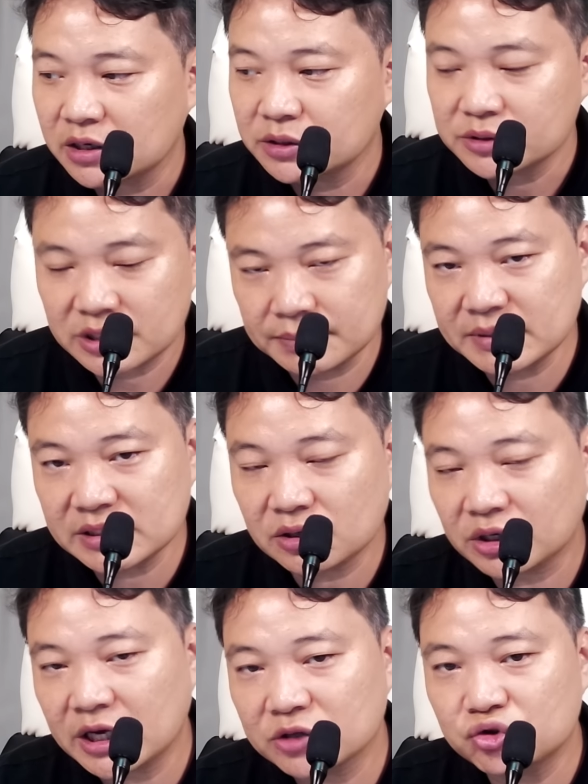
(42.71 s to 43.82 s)

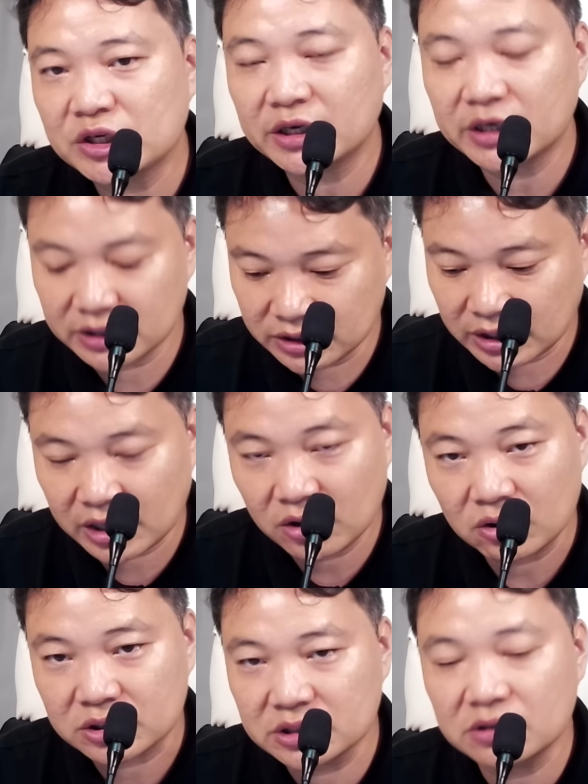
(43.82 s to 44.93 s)
김민석이가 주장을 했는데요.
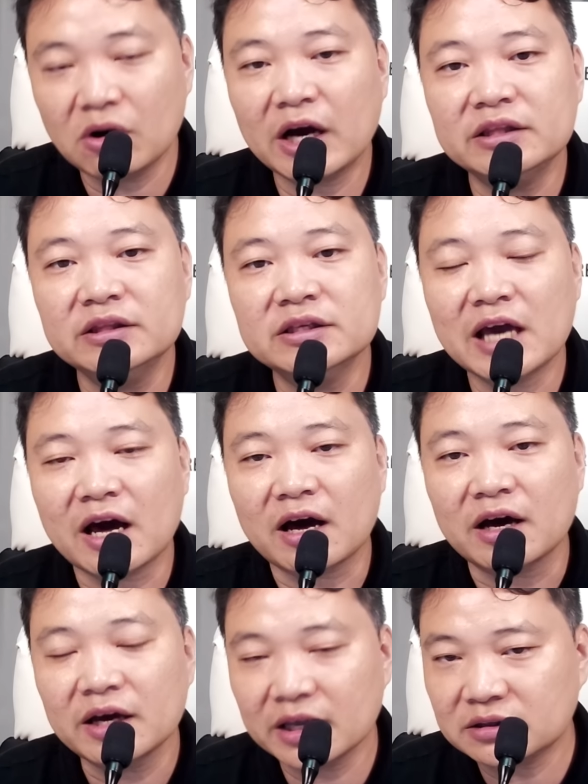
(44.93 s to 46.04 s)
근거가 있느냐
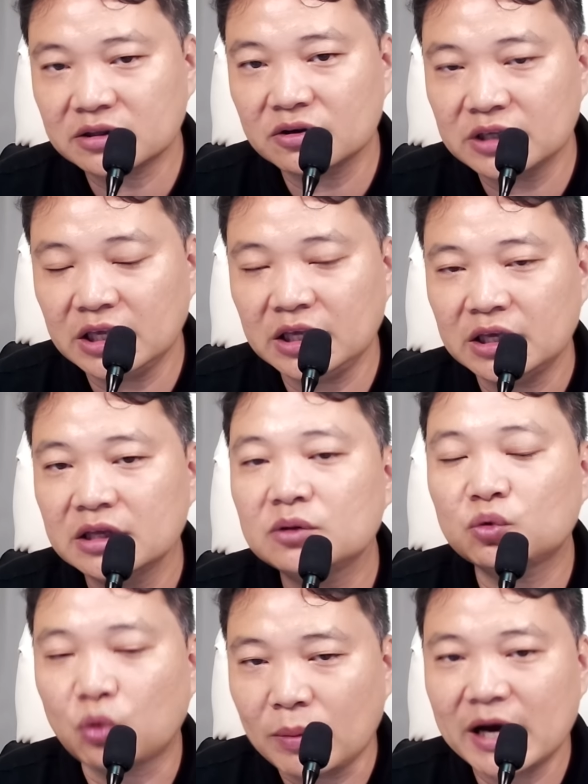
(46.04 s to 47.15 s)
했더니
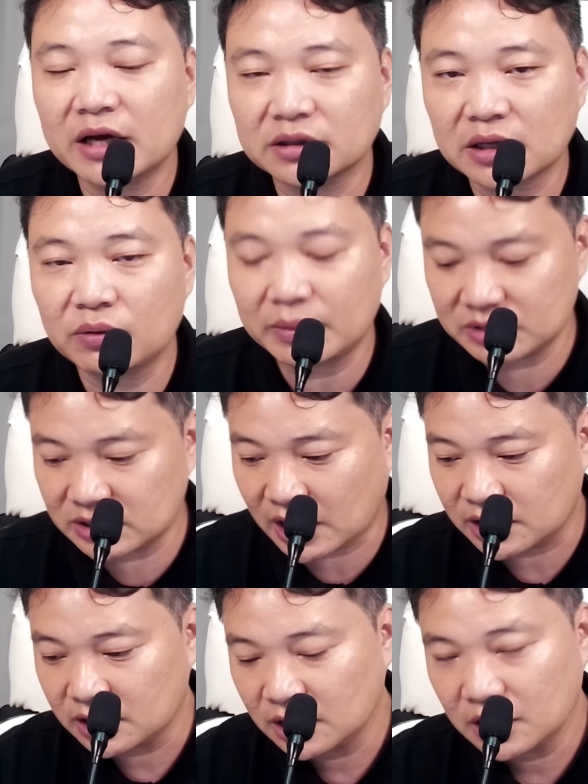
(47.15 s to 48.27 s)
도망갔다고 합니다.
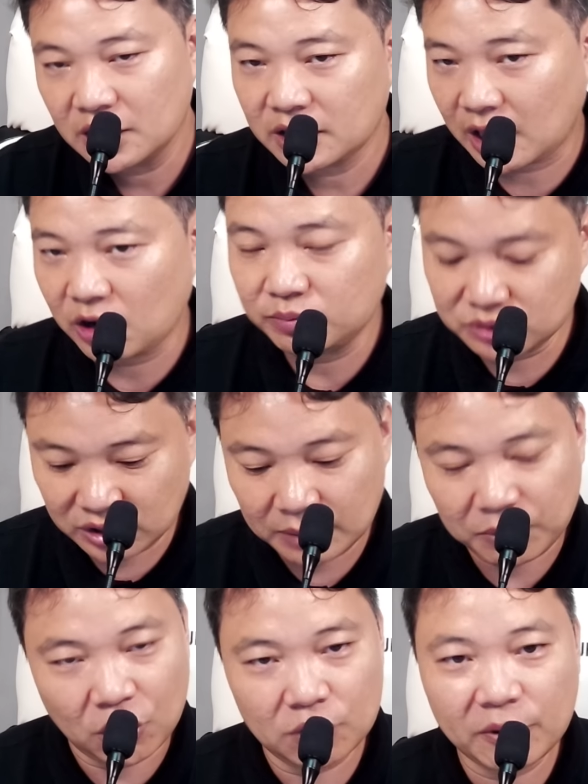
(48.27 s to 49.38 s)
개업령에
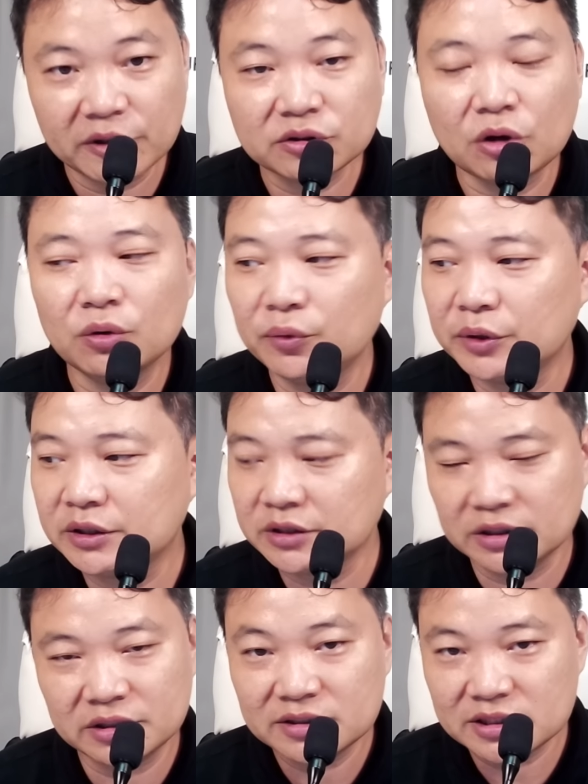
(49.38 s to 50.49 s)
벌벌 떨고 있는
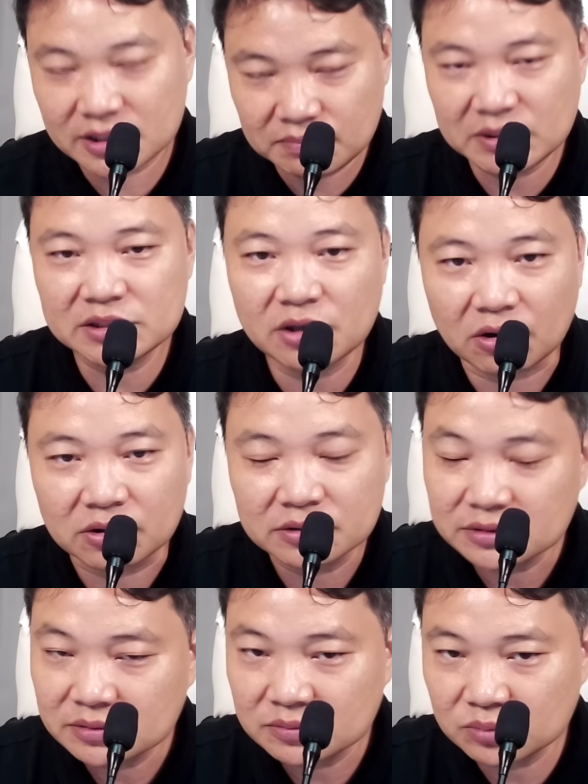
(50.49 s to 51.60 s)
김민석.
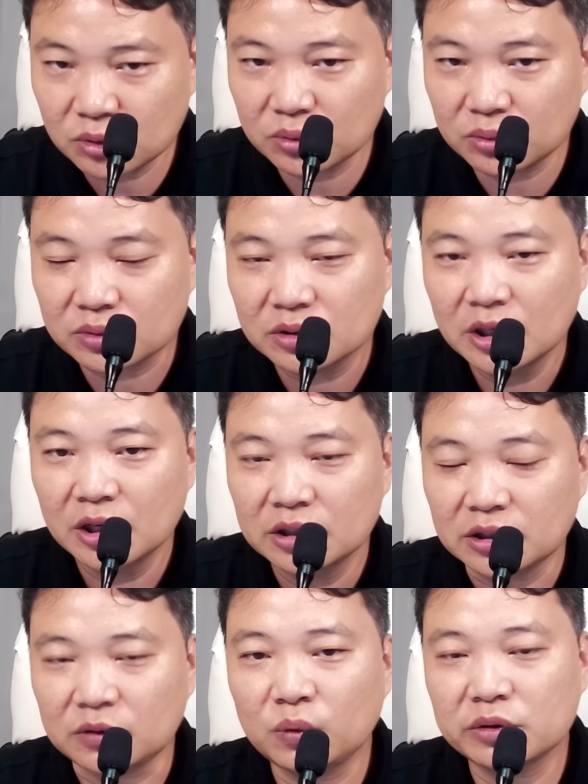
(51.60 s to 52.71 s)
뭐
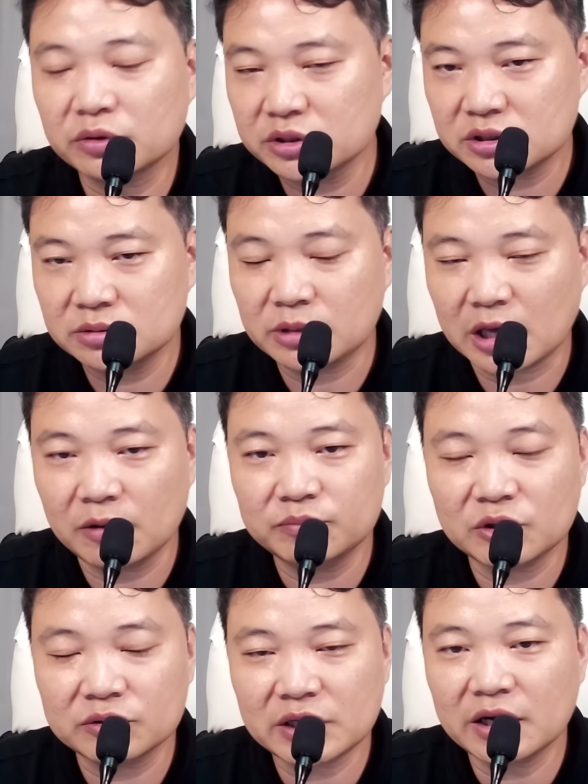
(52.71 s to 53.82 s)
대통령이 지금 개업령
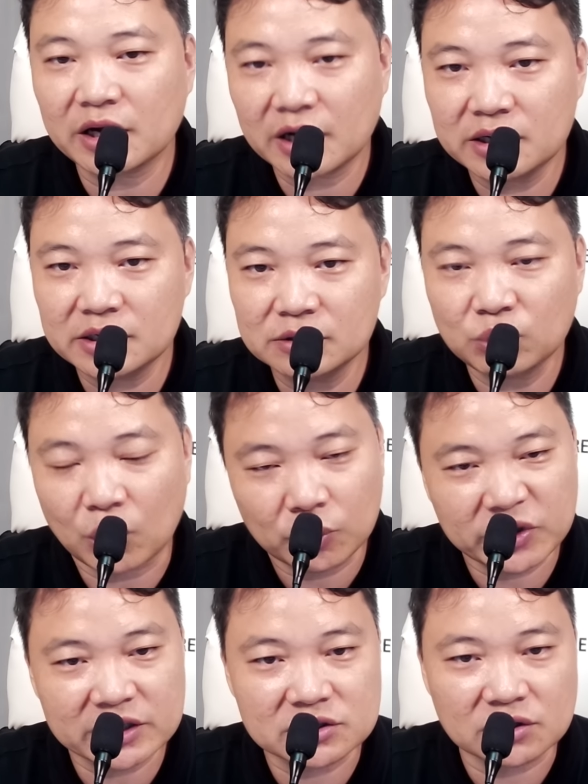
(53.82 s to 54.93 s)
생각할 일도
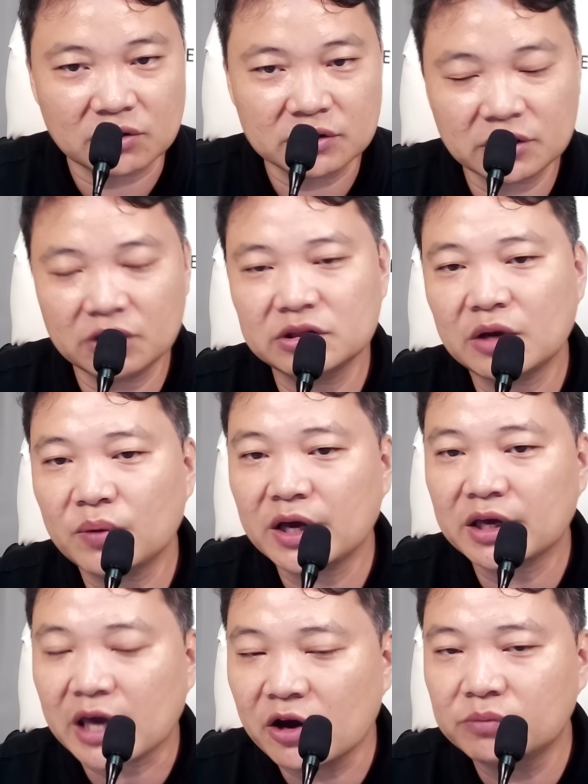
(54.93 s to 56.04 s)
없겠죠. 그런데 왜
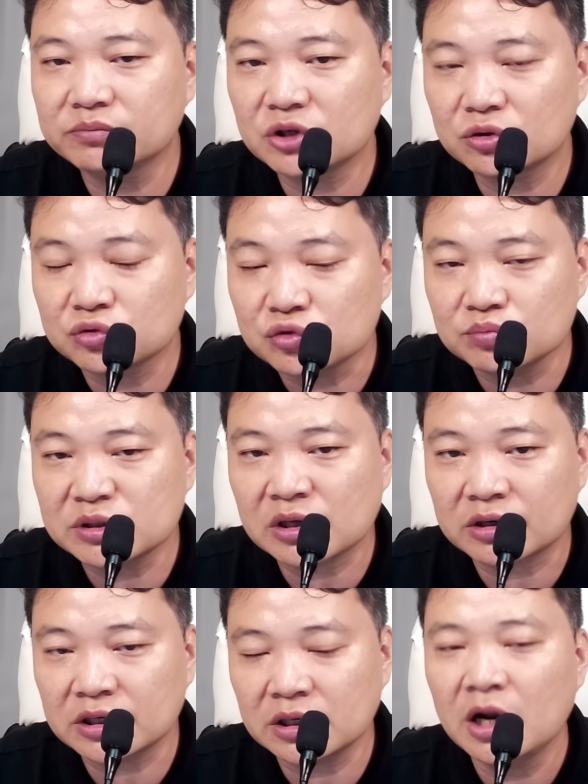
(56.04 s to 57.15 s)
개업령
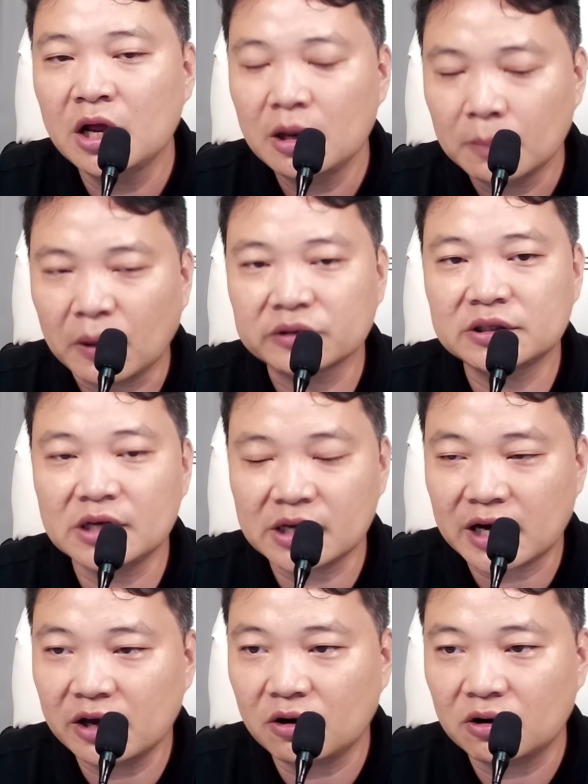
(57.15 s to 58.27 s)
준비서를
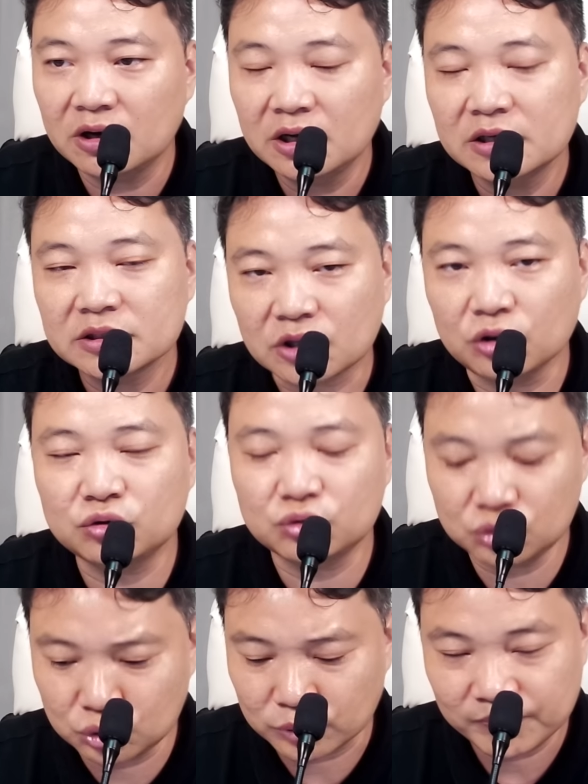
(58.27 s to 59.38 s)
버틸까요
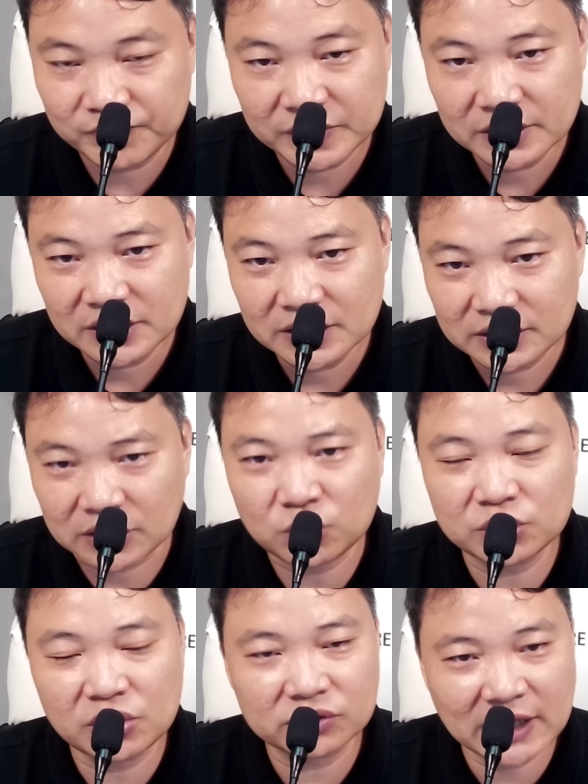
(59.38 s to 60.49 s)
결국
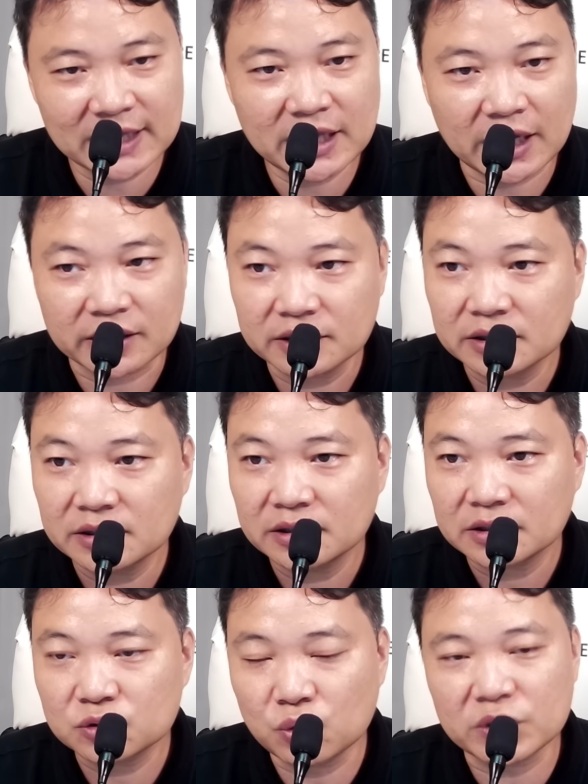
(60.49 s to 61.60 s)
대통령 탄핵,
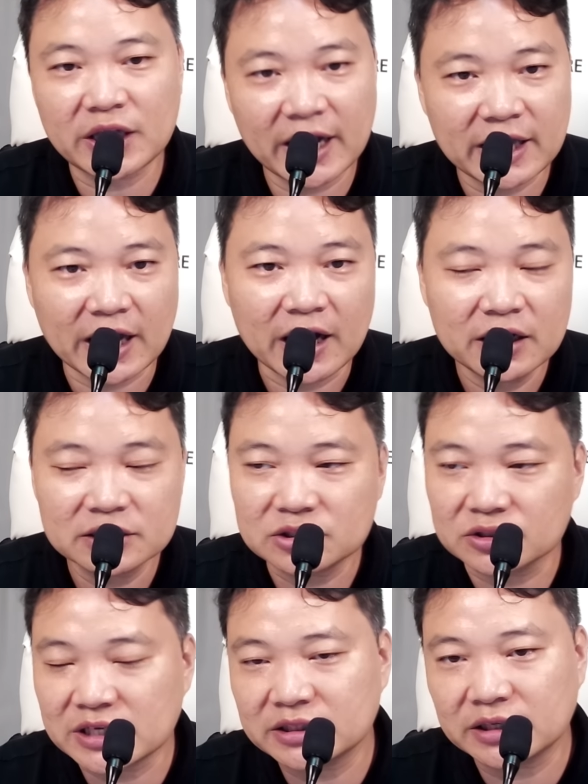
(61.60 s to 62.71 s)
조기 하야,
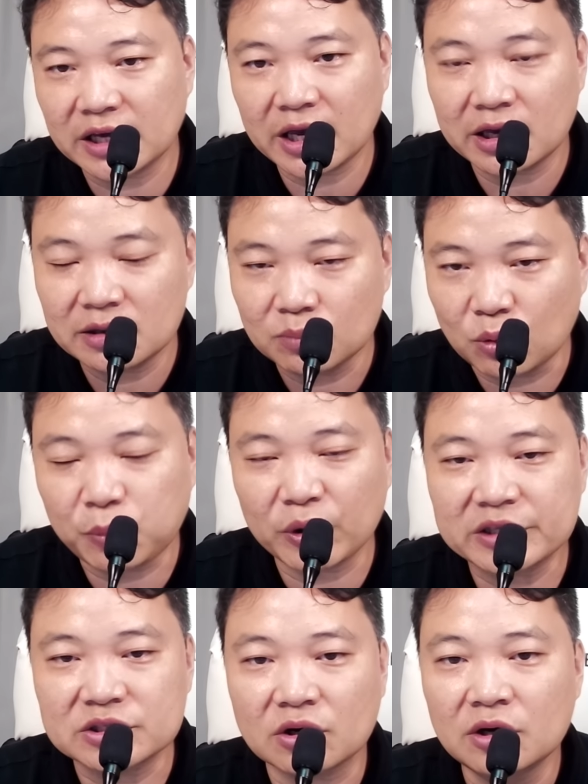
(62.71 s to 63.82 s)
저자들의 목표겠죠.